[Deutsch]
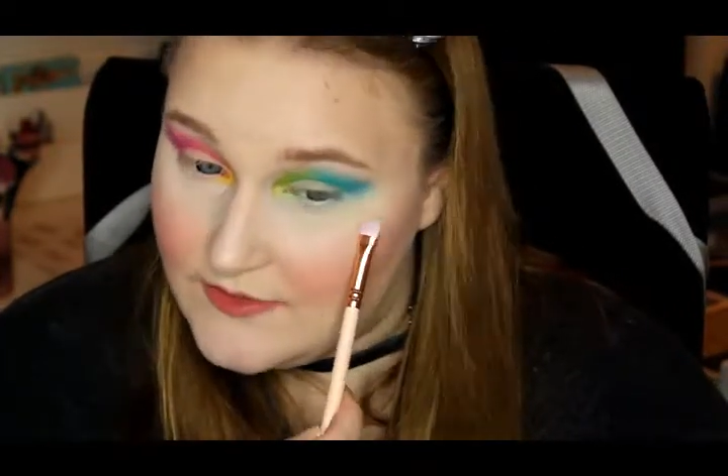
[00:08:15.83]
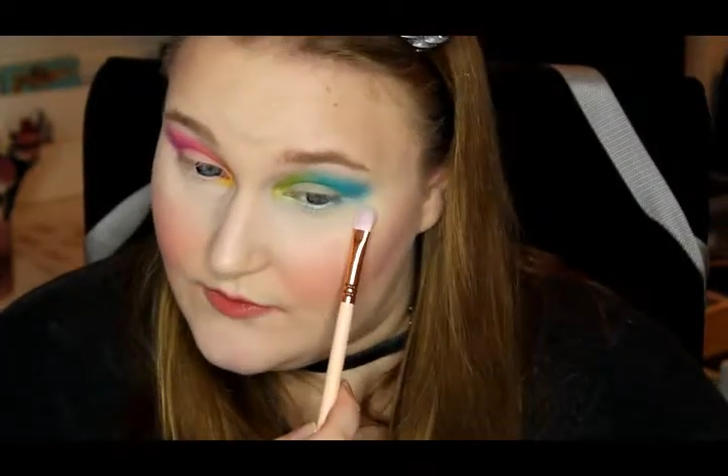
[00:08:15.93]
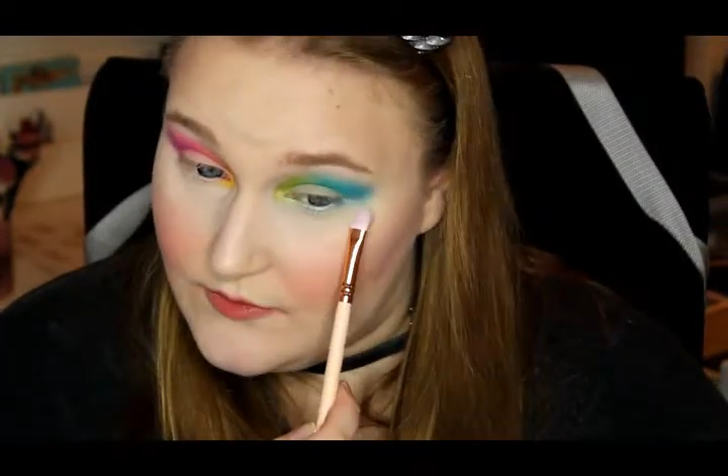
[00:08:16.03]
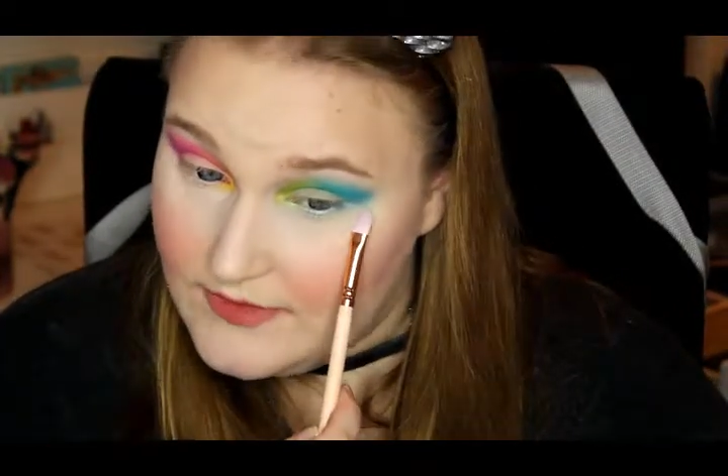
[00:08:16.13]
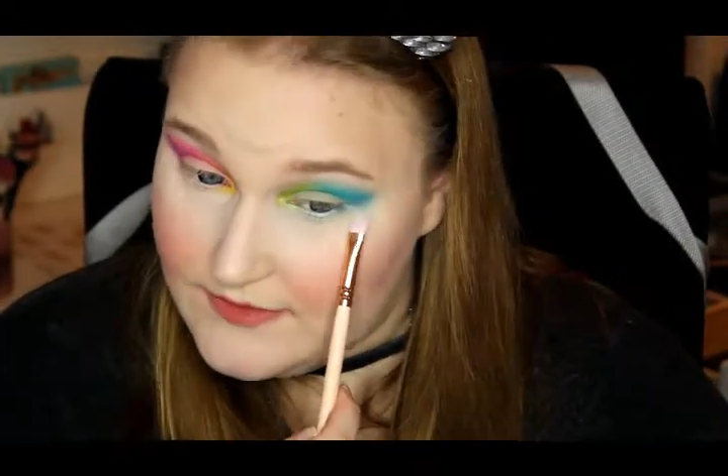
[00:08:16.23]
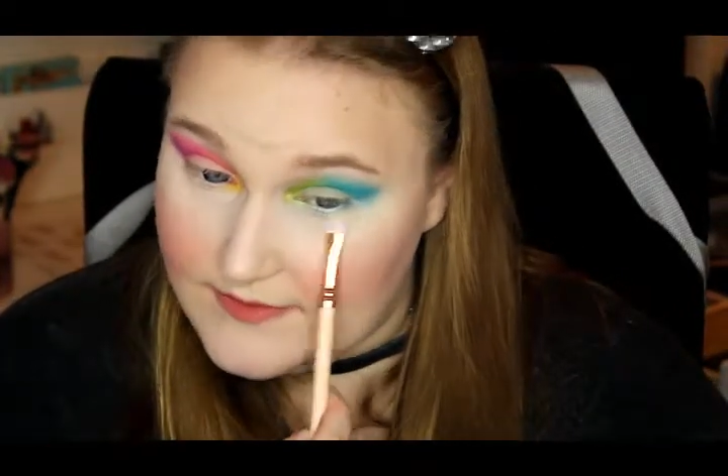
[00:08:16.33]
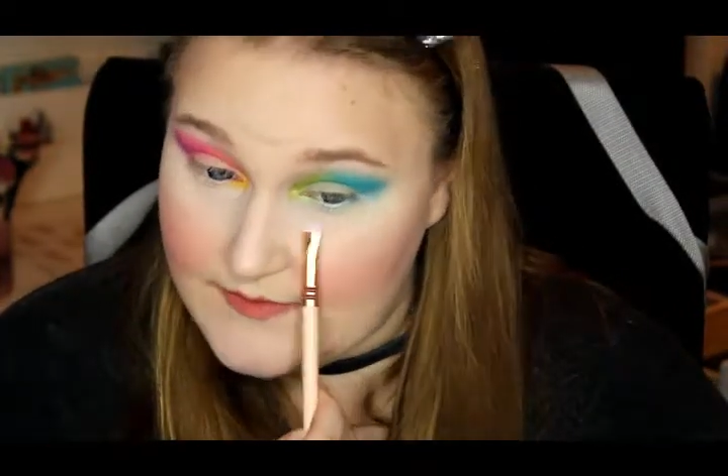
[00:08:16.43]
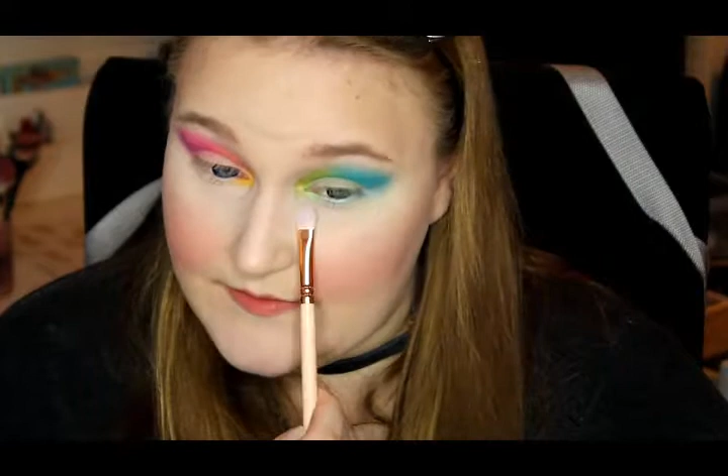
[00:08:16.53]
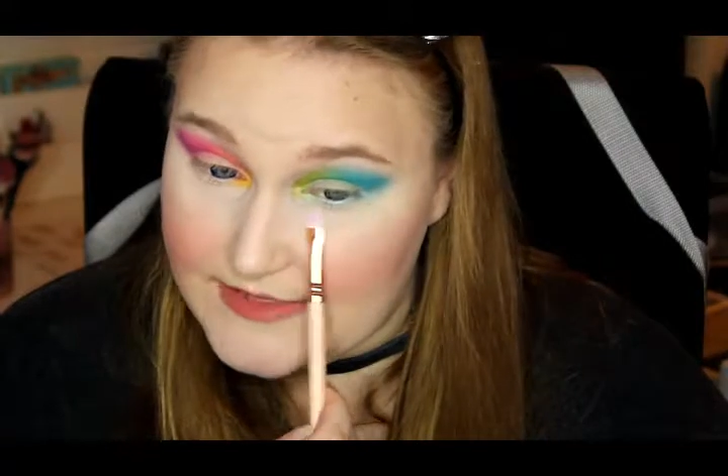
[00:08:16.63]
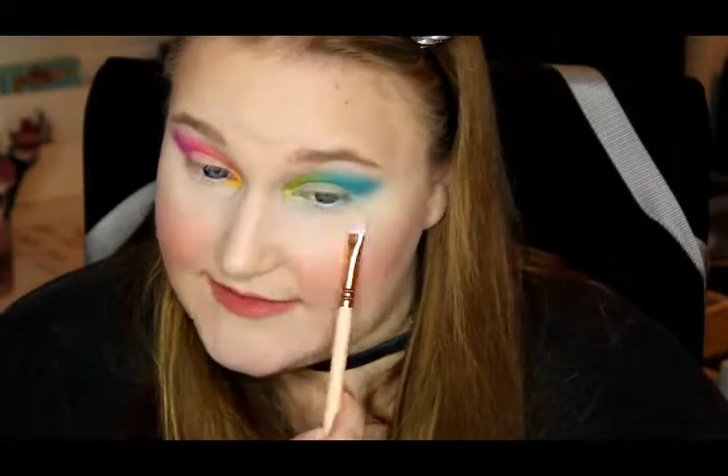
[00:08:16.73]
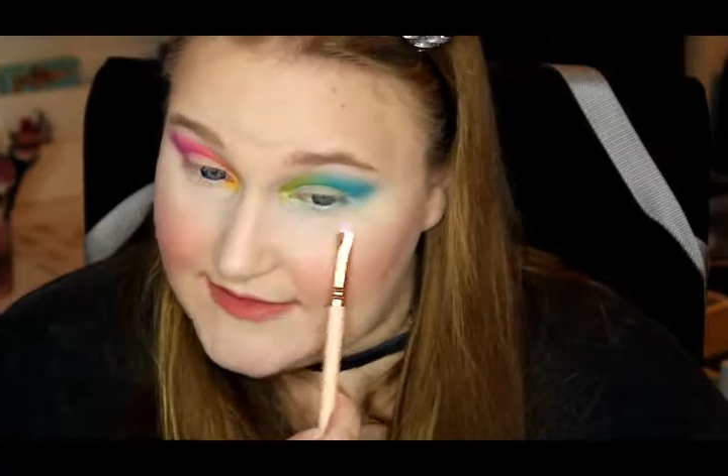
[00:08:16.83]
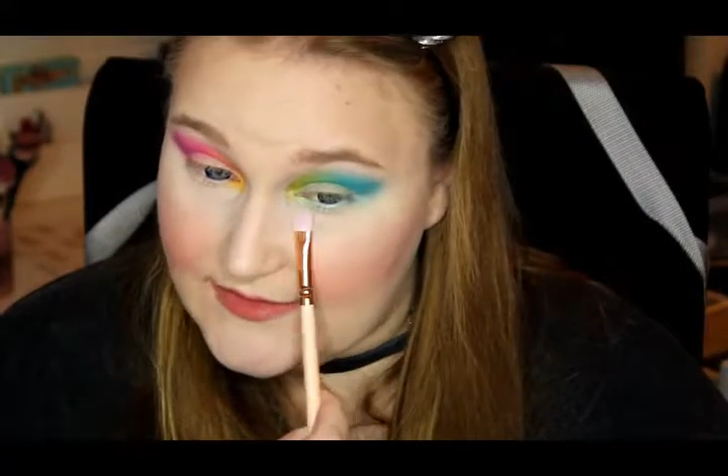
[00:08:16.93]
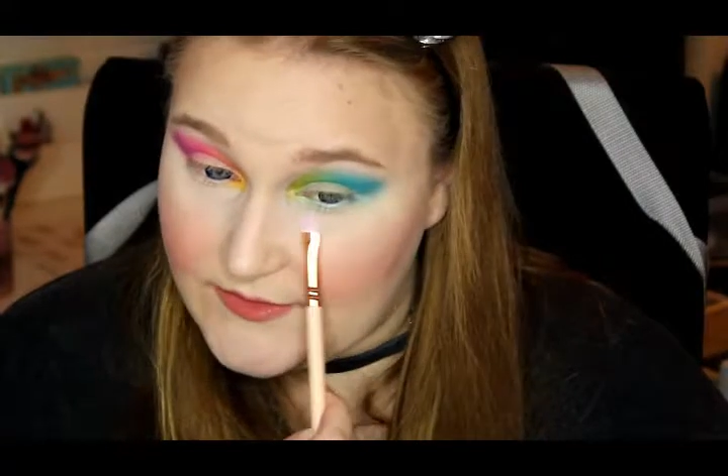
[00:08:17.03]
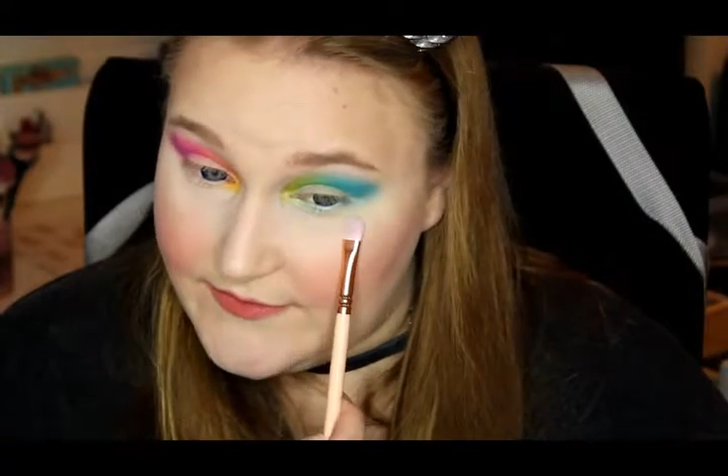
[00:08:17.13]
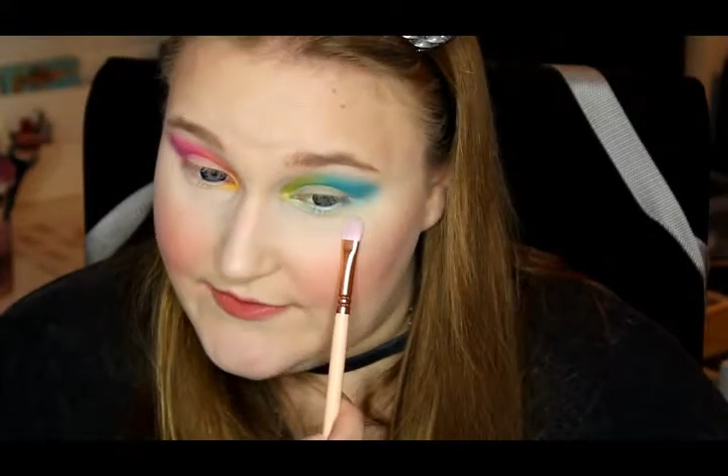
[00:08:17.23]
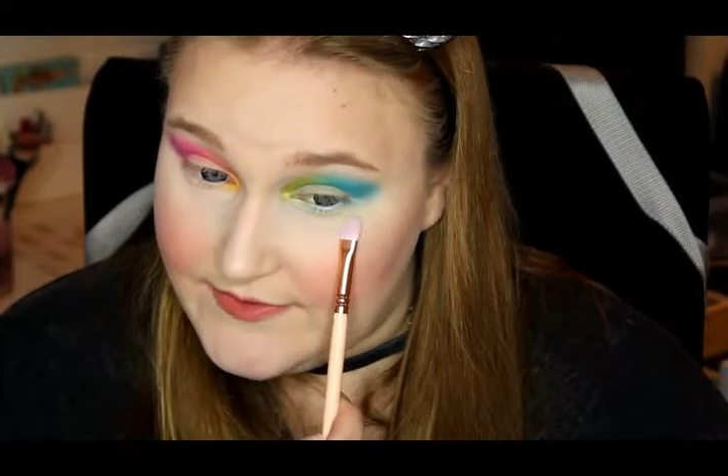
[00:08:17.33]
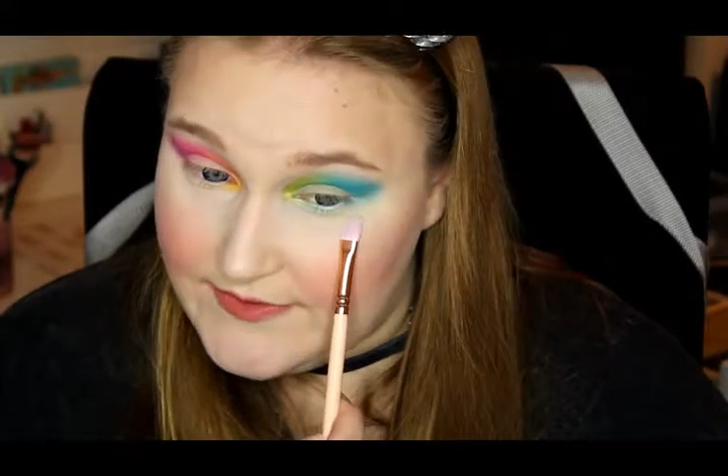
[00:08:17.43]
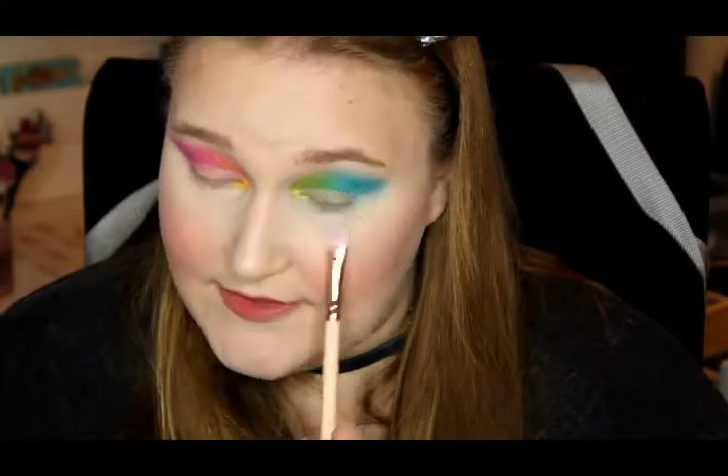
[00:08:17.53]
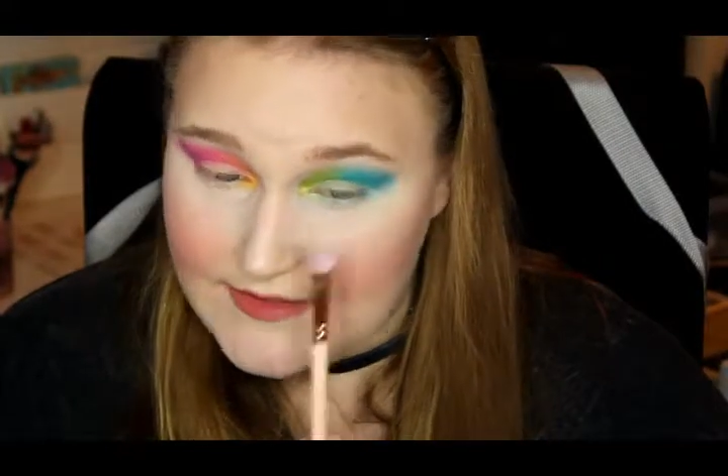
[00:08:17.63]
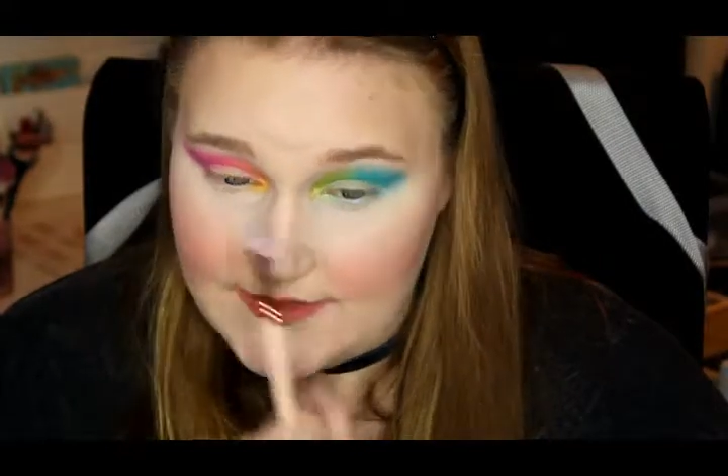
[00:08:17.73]
noch unten mit drauf
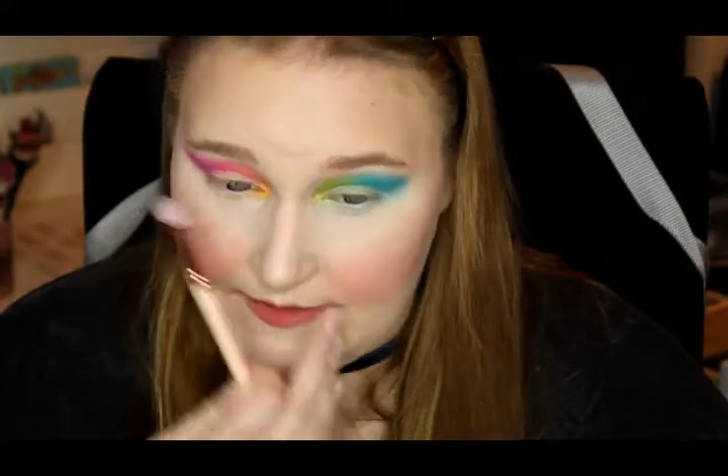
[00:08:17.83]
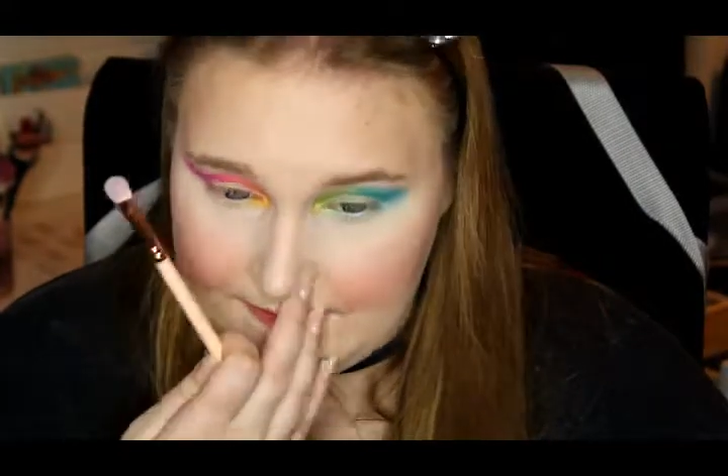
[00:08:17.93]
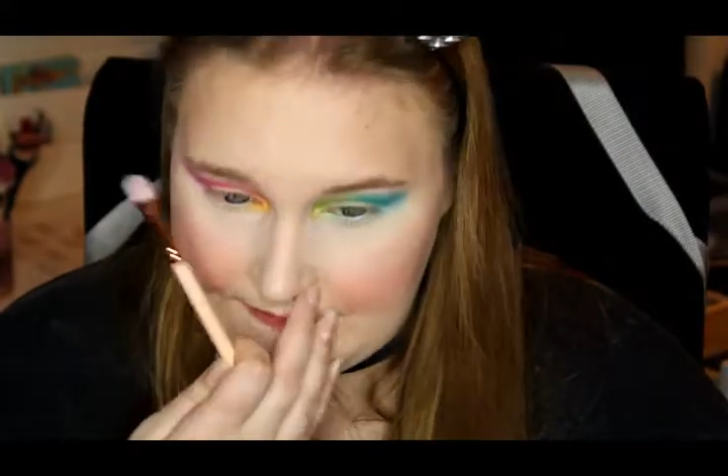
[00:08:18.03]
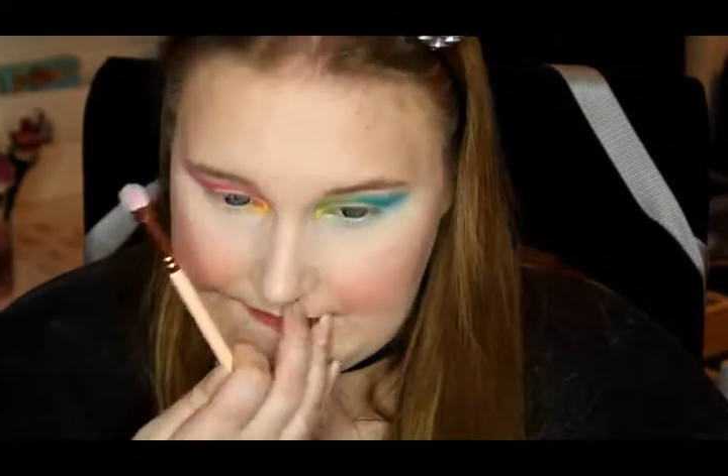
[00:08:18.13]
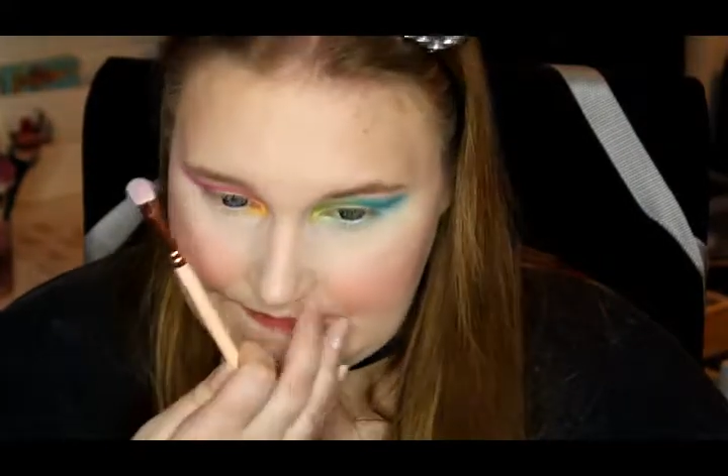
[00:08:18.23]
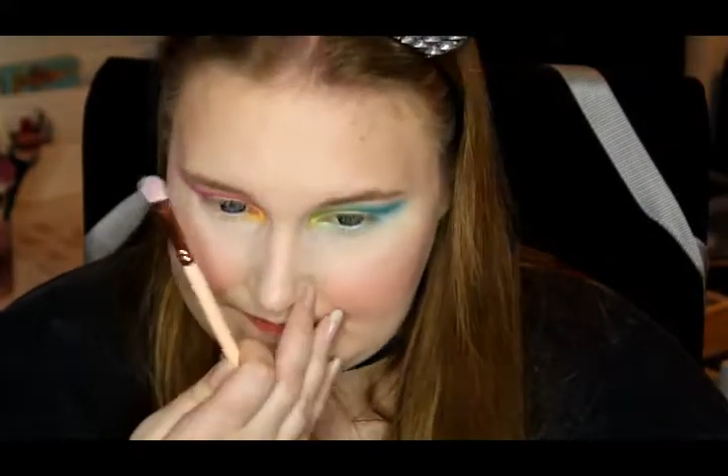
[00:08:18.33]
ähm,